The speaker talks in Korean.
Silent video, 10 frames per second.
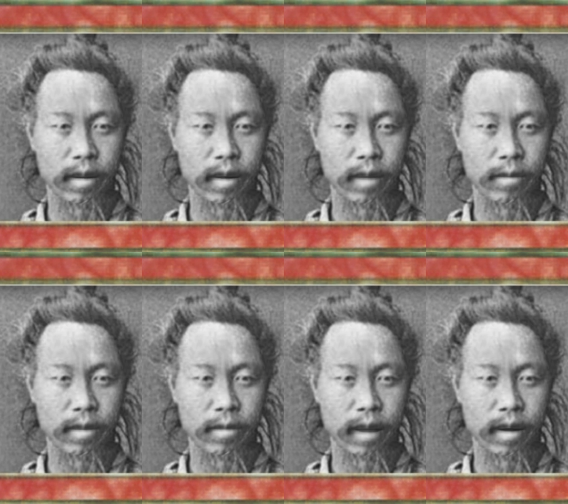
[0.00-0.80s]

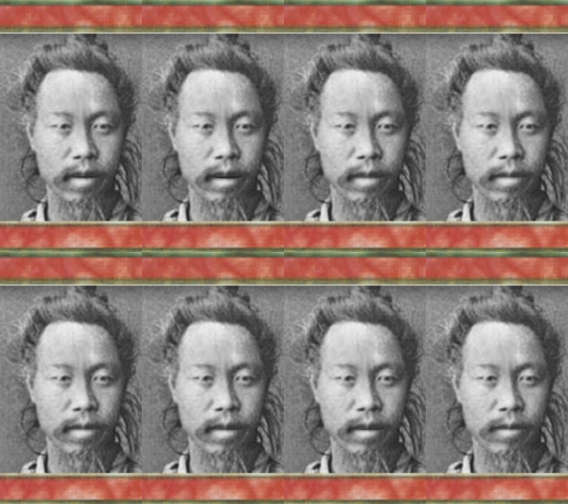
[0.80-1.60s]
참다 못한
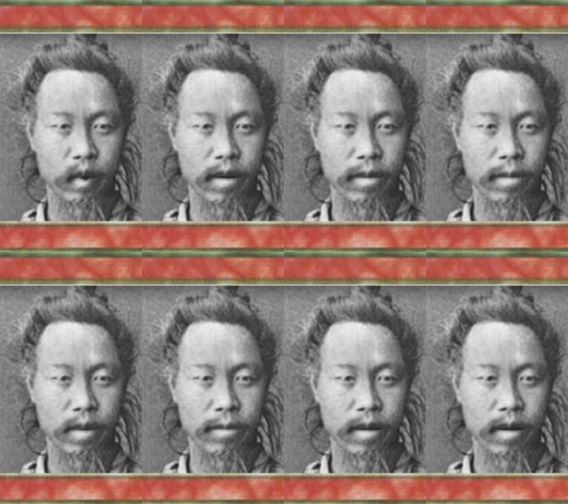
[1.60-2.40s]
전봉준은
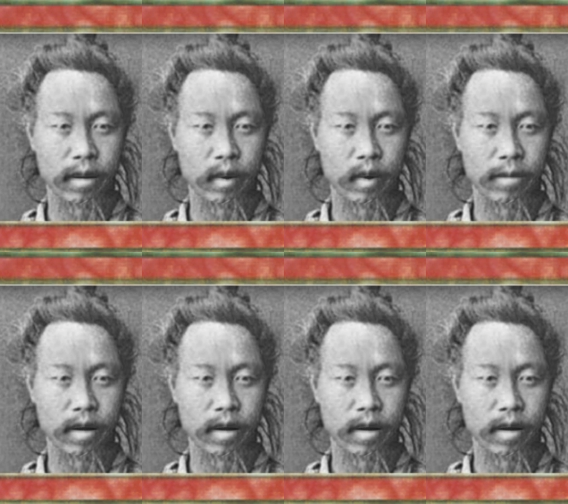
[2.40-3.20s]

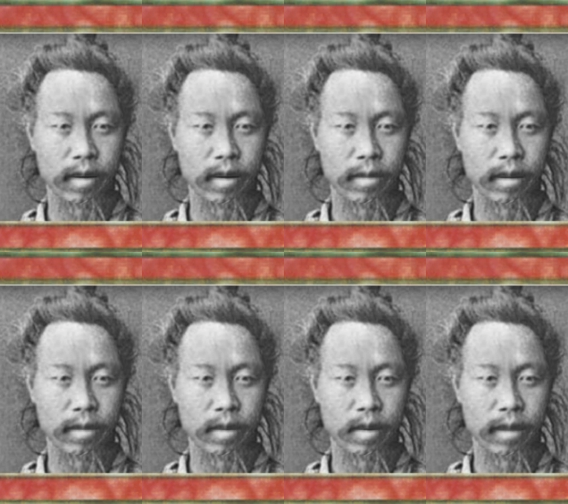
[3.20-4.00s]
1894년 1월
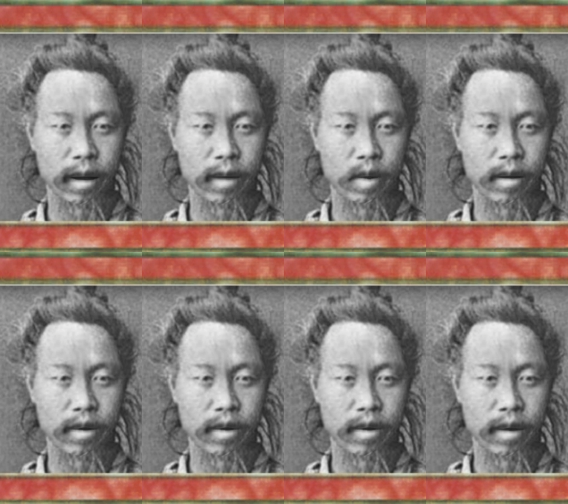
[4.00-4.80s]
농민들을
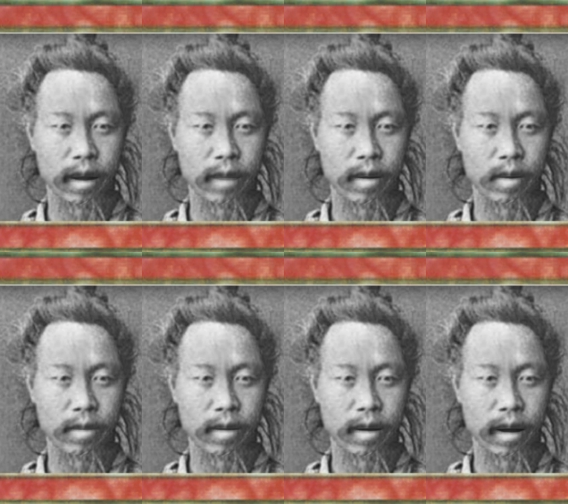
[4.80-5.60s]
이끌고
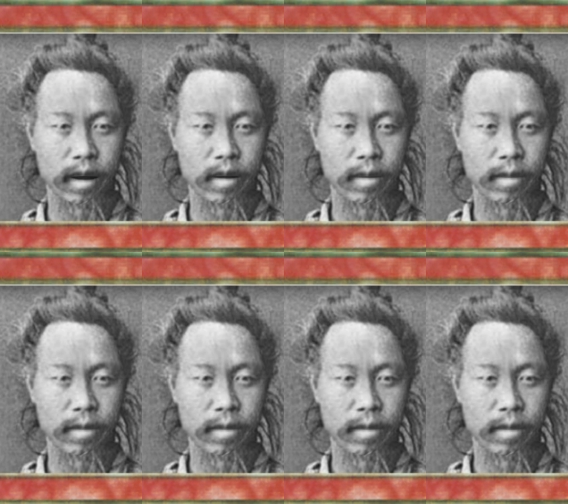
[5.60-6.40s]
군청을
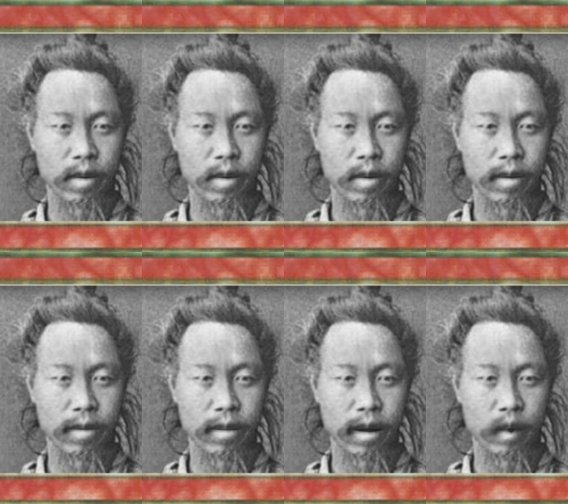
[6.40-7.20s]
습격하여 부패한
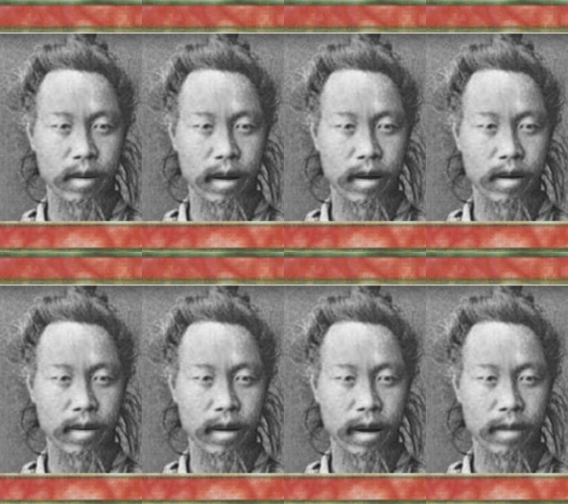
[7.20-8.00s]
관리를 붙잡아
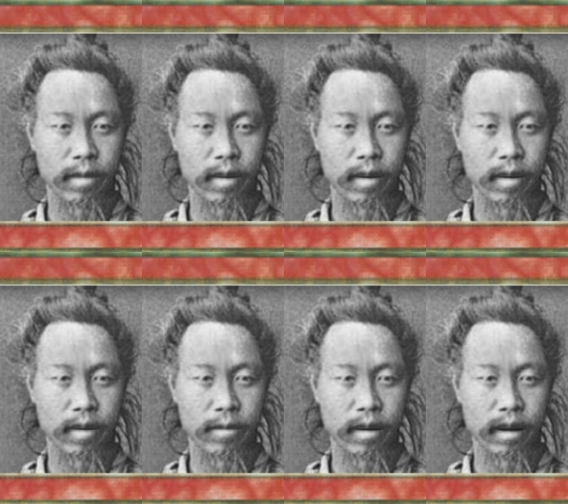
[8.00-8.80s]
가두고
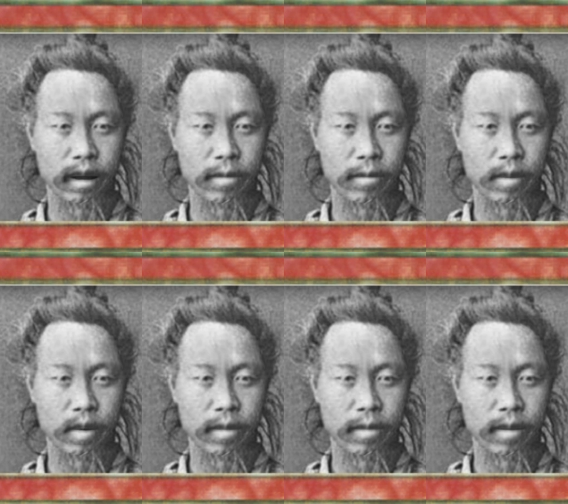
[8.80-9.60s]
창고에
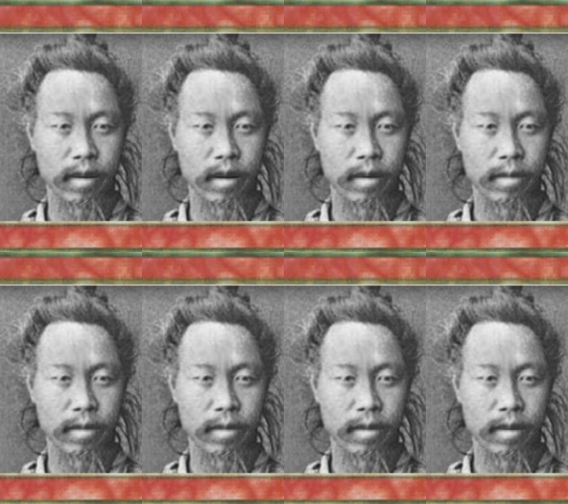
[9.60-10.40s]
쌓아둔 양곡을
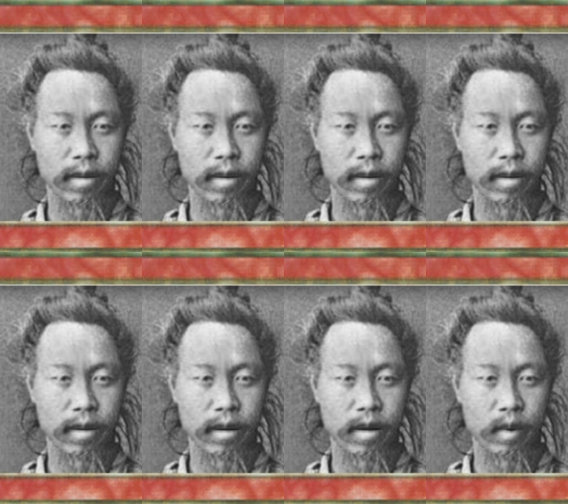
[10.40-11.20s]
풀어
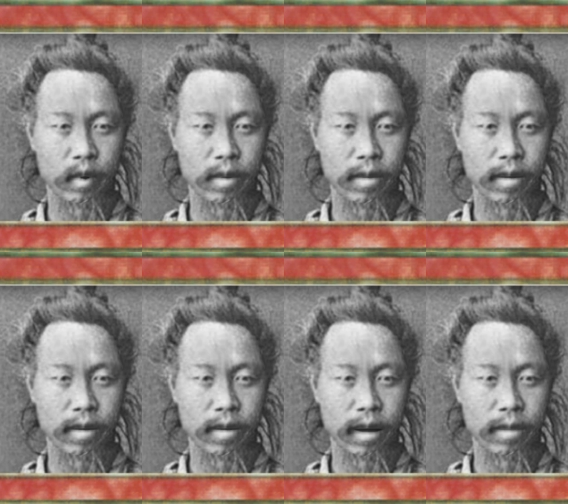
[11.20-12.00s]
농민들에게
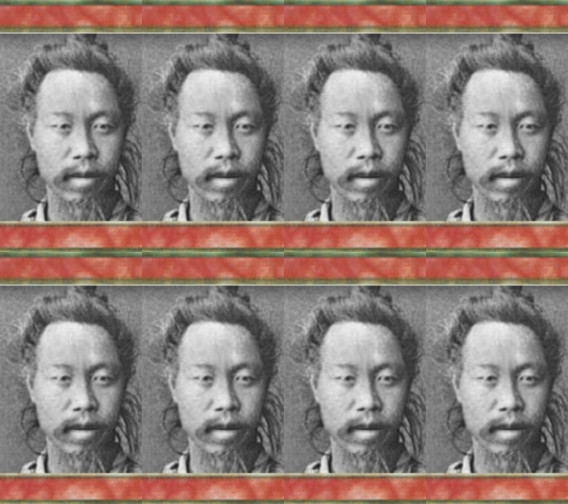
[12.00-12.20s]
나눠주었습니다.